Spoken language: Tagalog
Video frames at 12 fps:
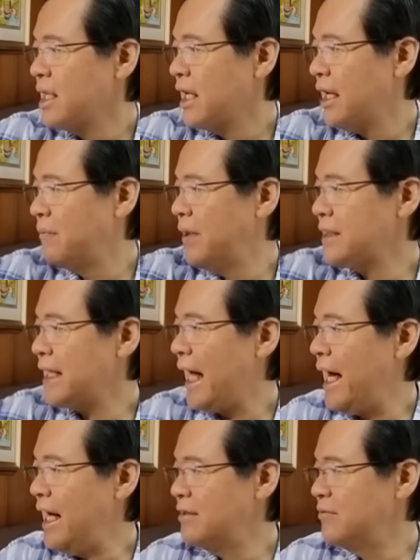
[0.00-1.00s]

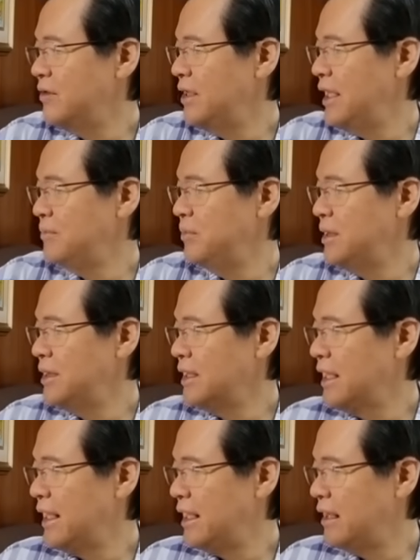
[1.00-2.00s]
kabataan, bin-
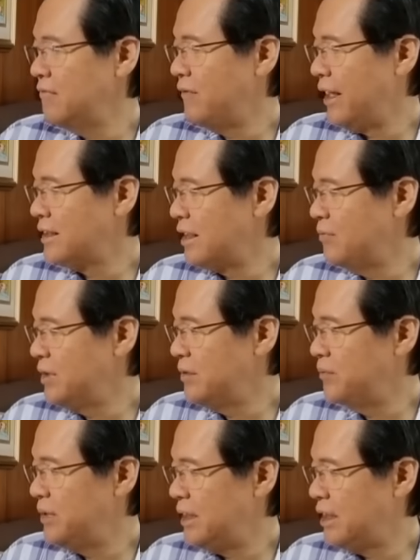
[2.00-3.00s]
binigyan ng
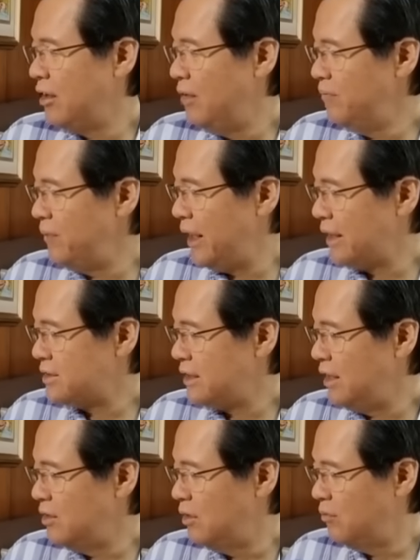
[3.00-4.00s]
vitamin B complex,
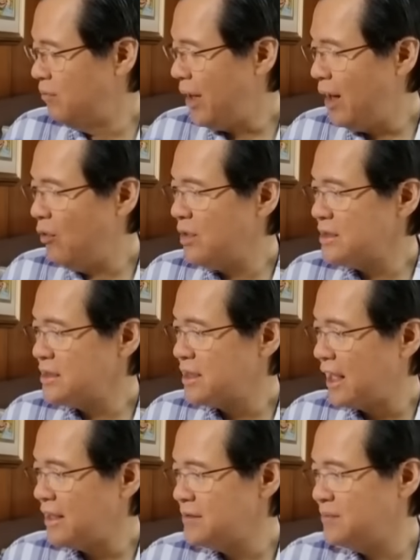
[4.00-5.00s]
eh, no? bawas
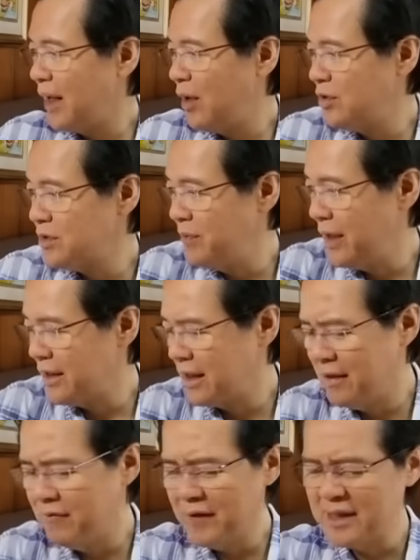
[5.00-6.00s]
stress, bawas
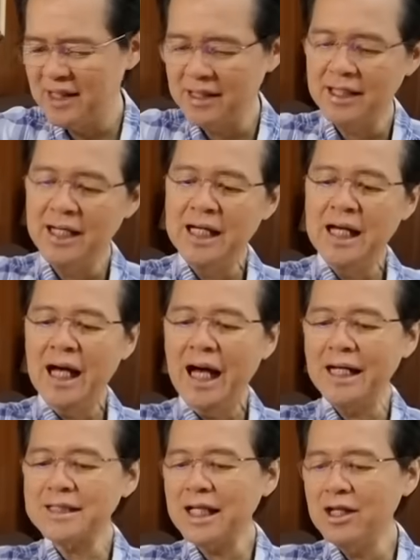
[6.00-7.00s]
mental fatigue.
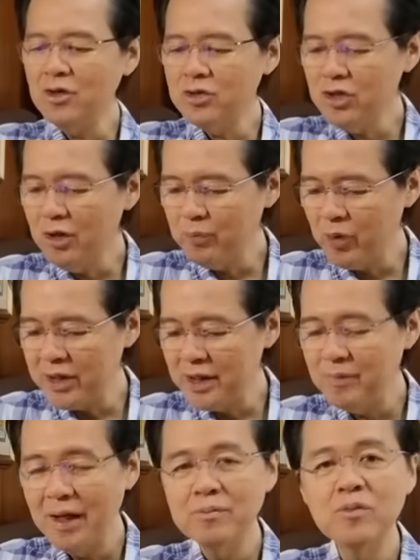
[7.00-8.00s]
Ang tanong nyo,
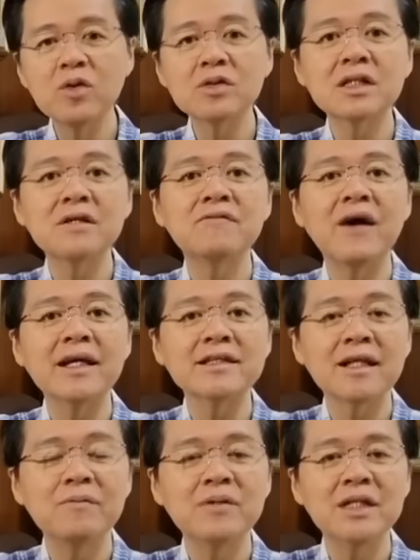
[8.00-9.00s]
pwede bang
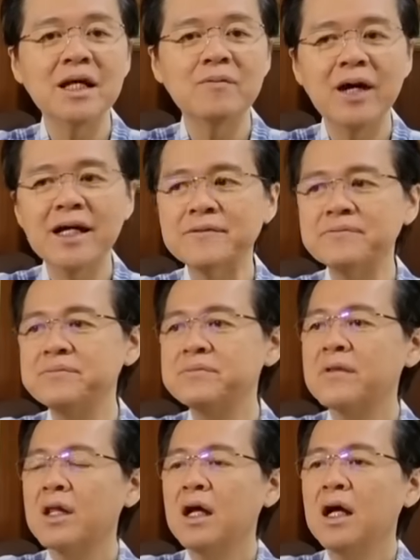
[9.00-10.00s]
multivitamin naman?
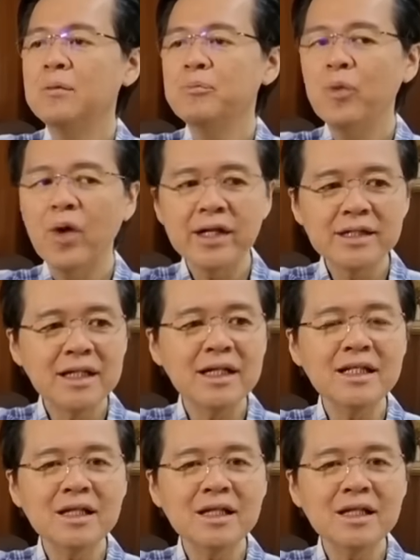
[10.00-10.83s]
Pwede rin